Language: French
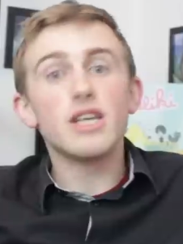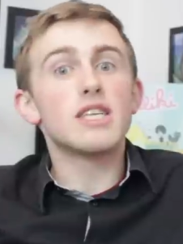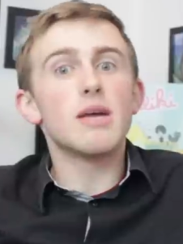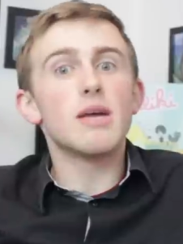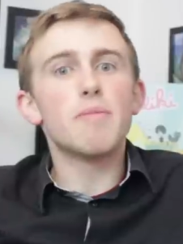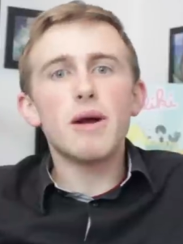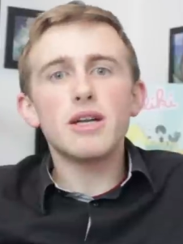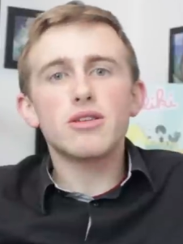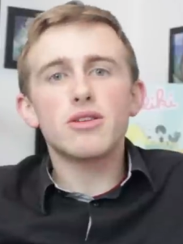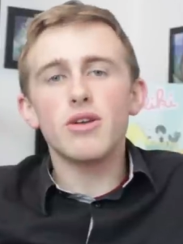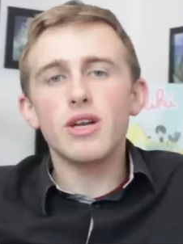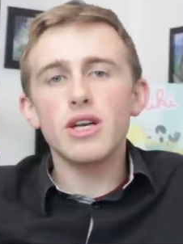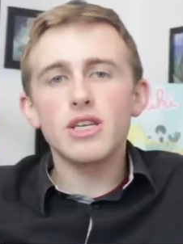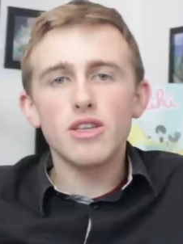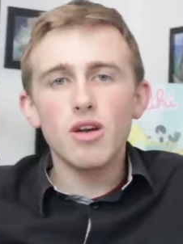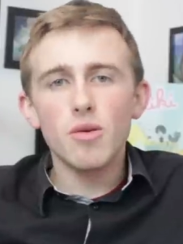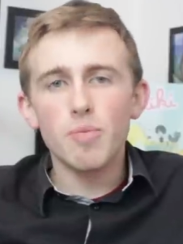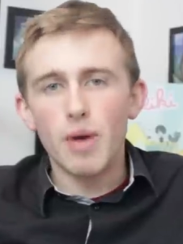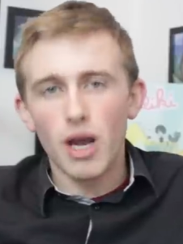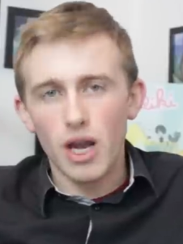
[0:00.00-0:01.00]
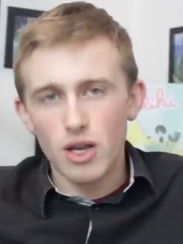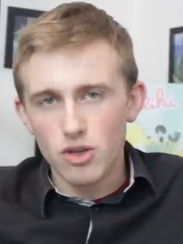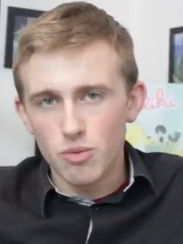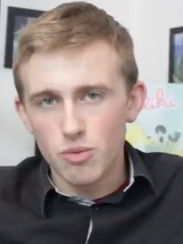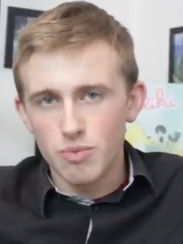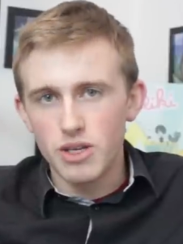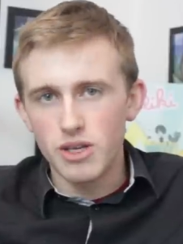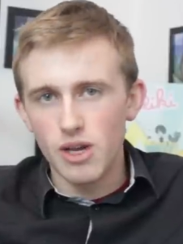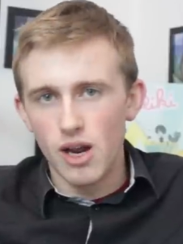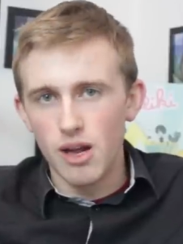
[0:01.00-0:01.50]
Et c'est pas le seul exemple, par
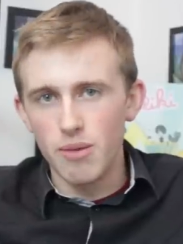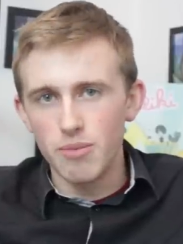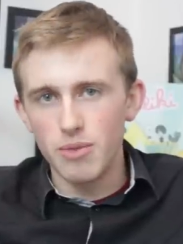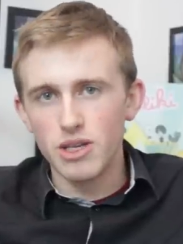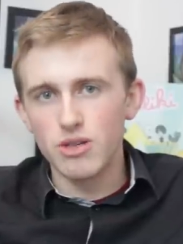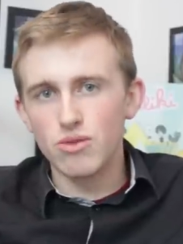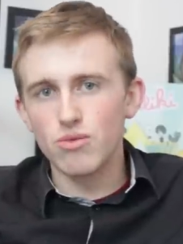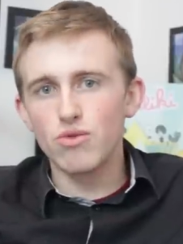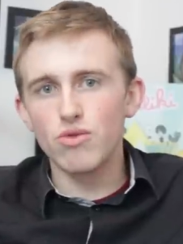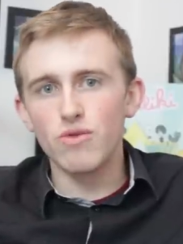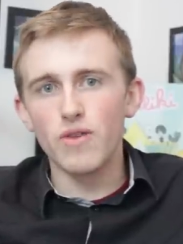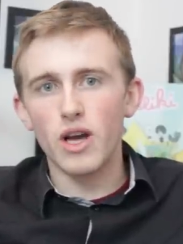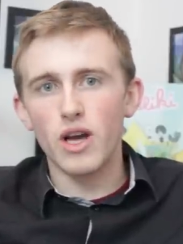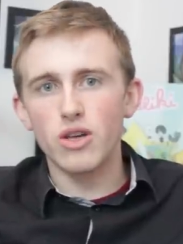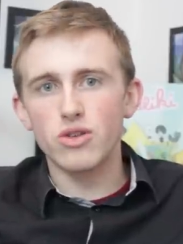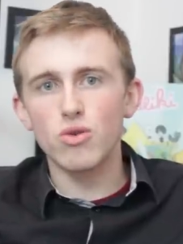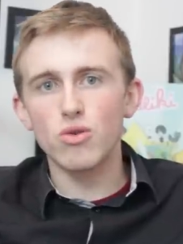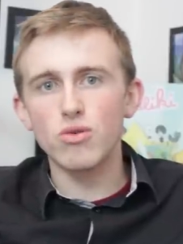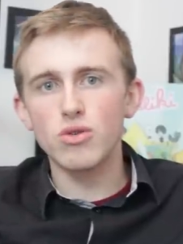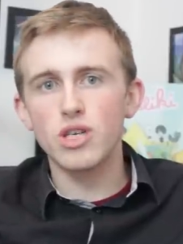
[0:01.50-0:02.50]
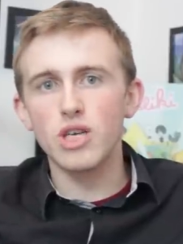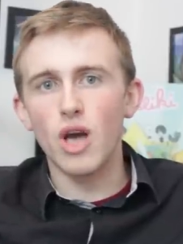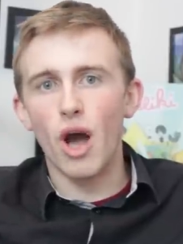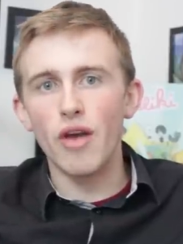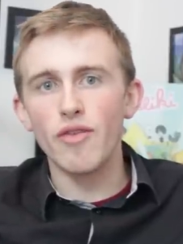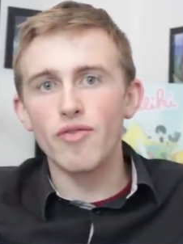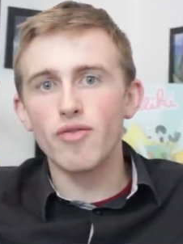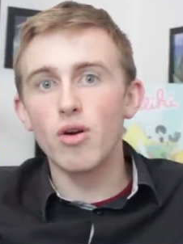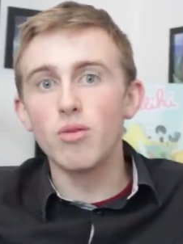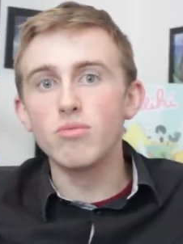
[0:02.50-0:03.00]
exemple il y a la maison du verso qui
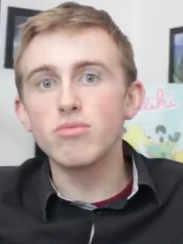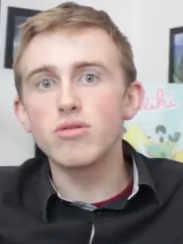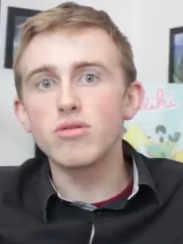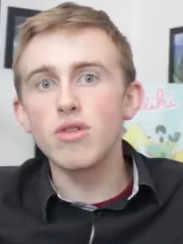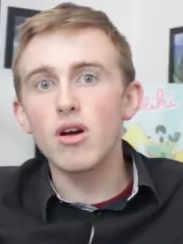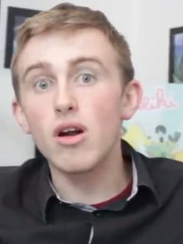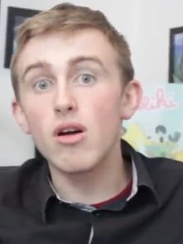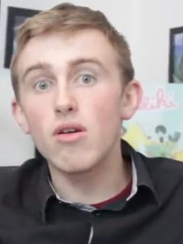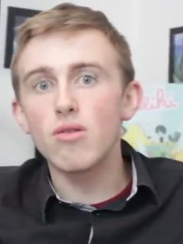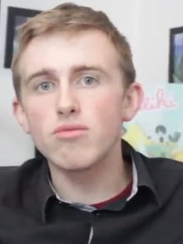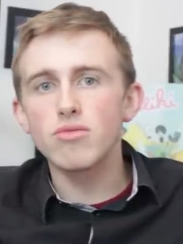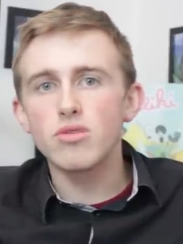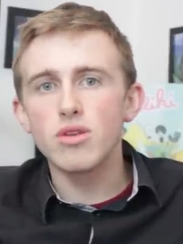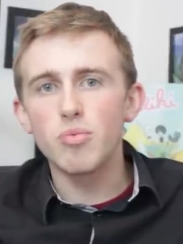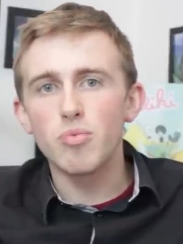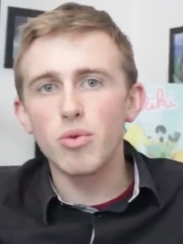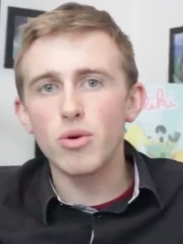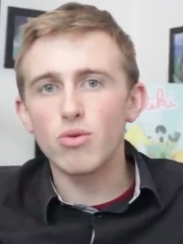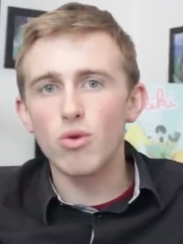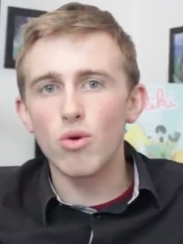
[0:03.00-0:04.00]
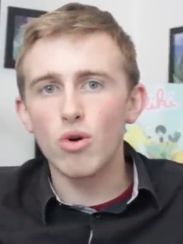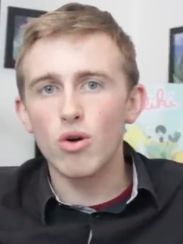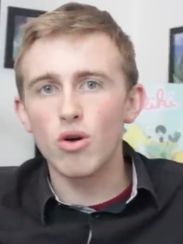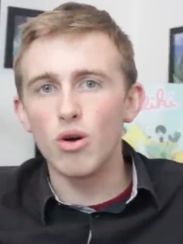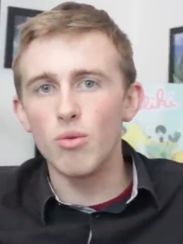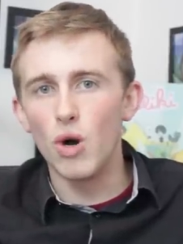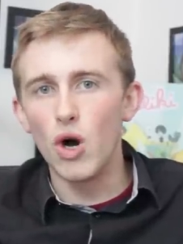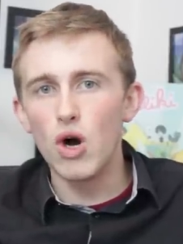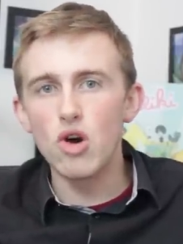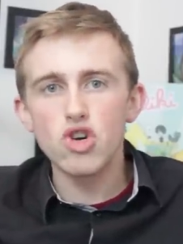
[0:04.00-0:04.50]
arrive comme ça, on ne sait pas trop
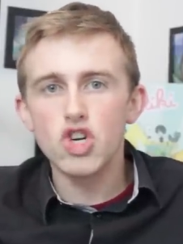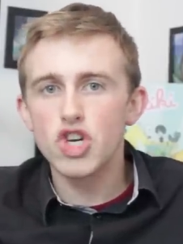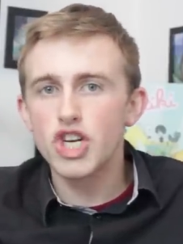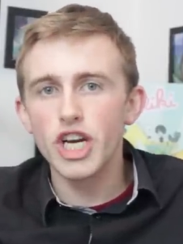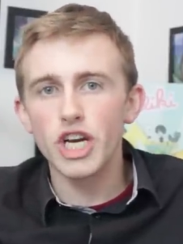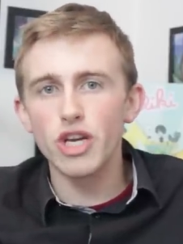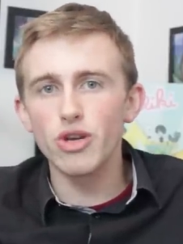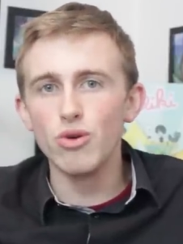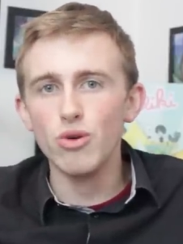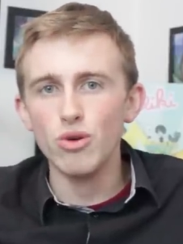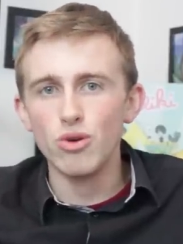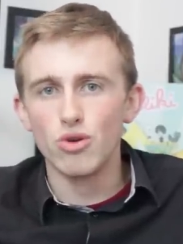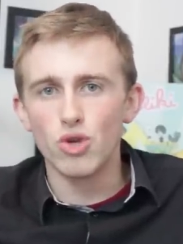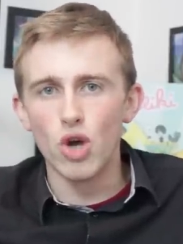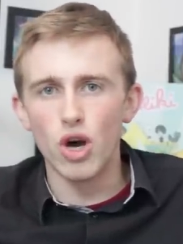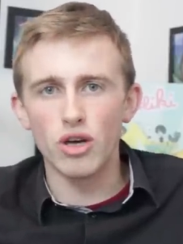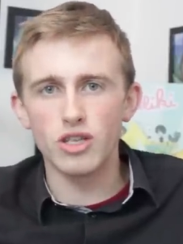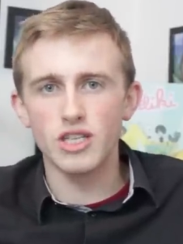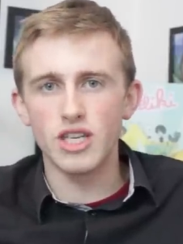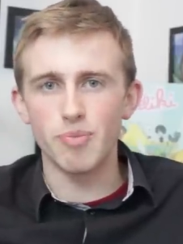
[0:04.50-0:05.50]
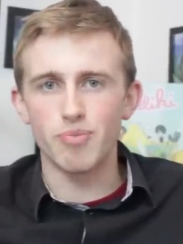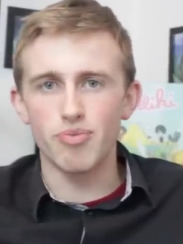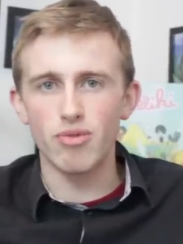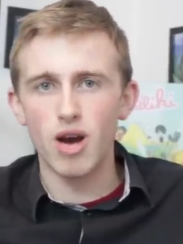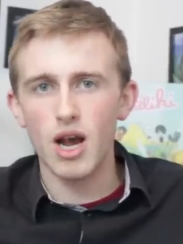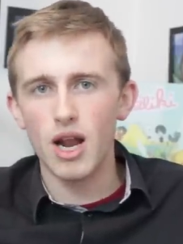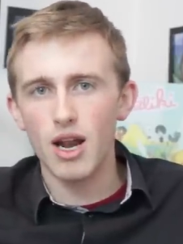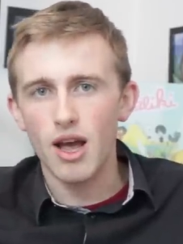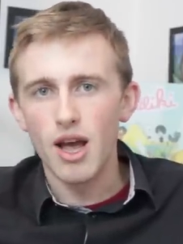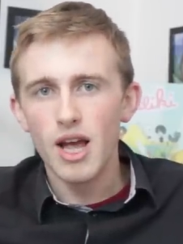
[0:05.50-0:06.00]
comment, Shiryu tord sa
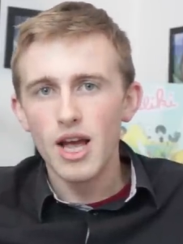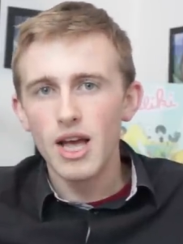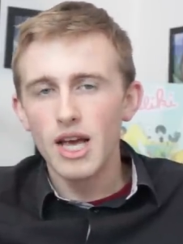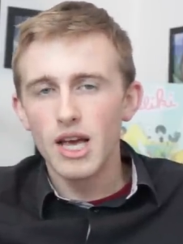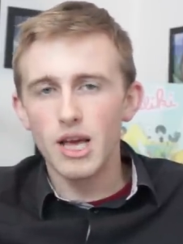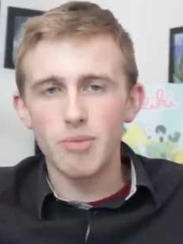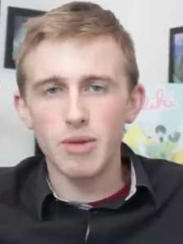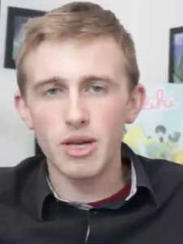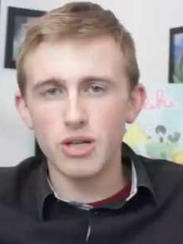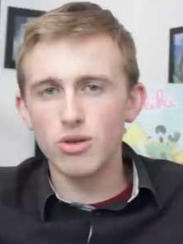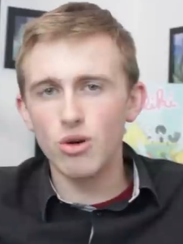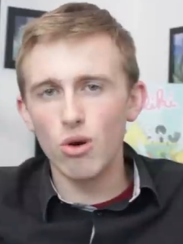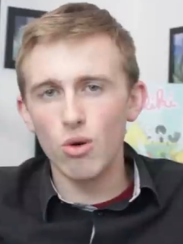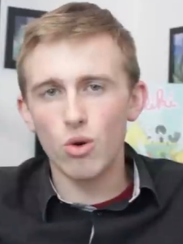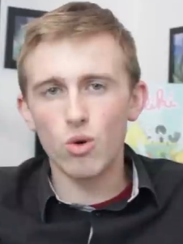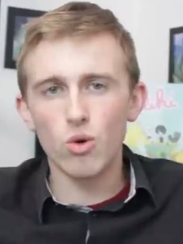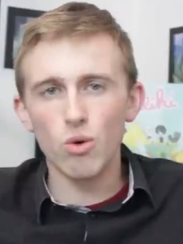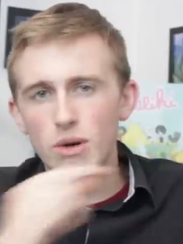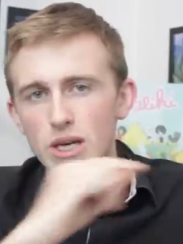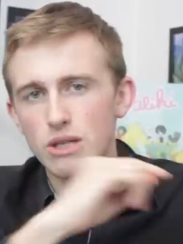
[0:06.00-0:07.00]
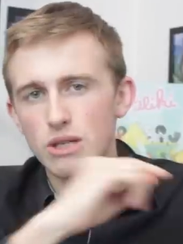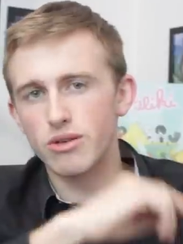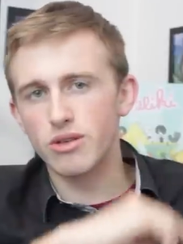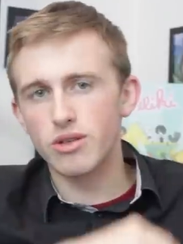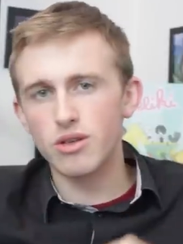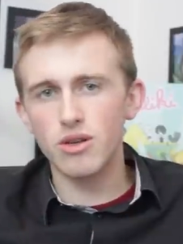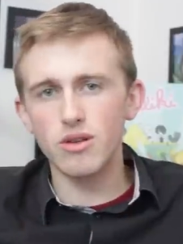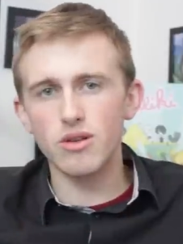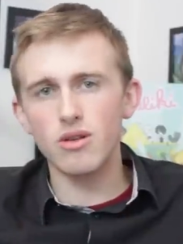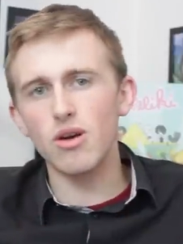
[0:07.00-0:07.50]
poêle, et bien sûr le combat de
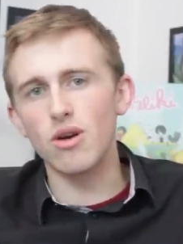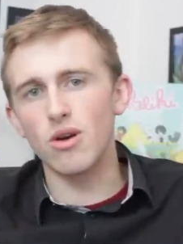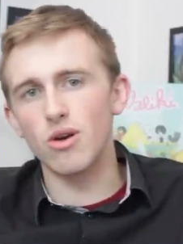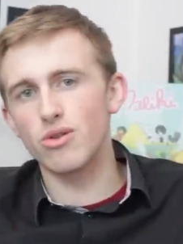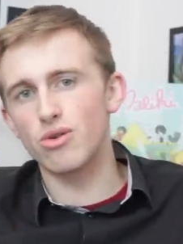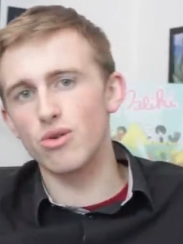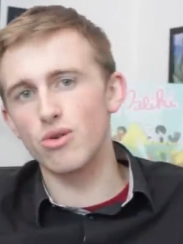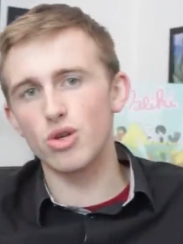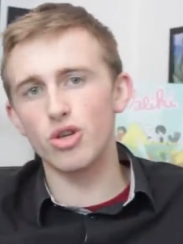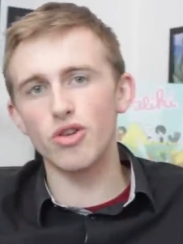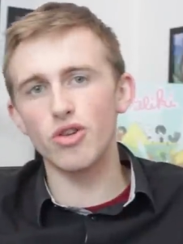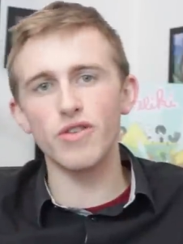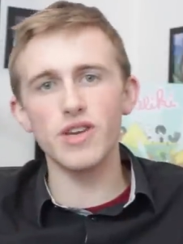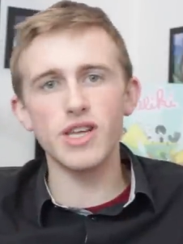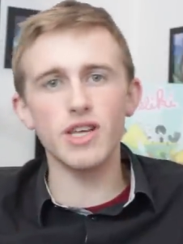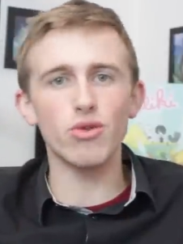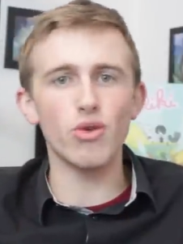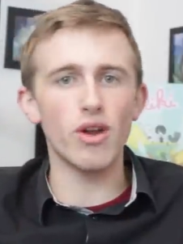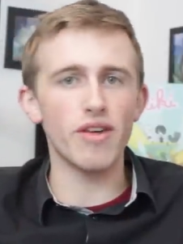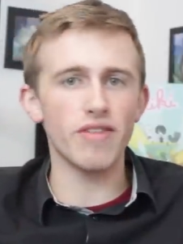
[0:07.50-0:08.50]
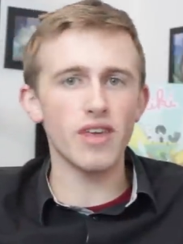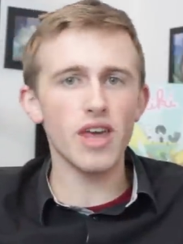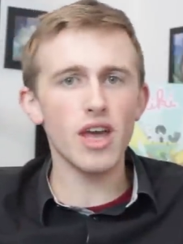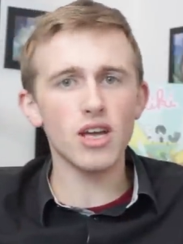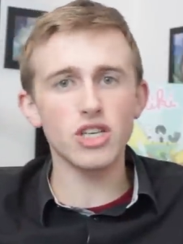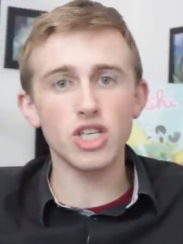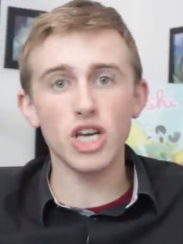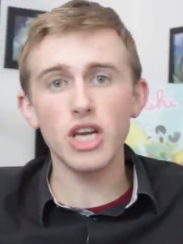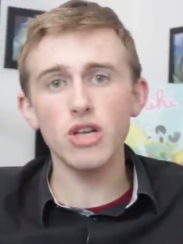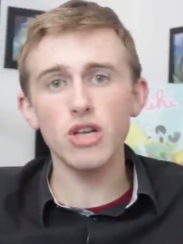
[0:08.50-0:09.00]
100 ans entre le chevalier de la
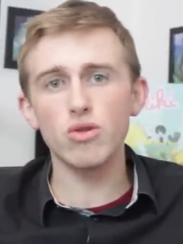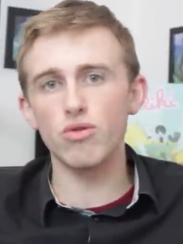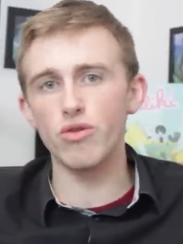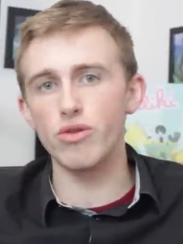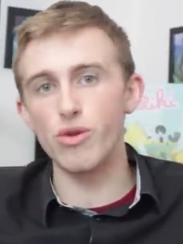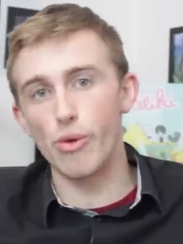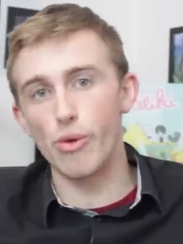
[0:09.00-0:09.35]
Vierge et du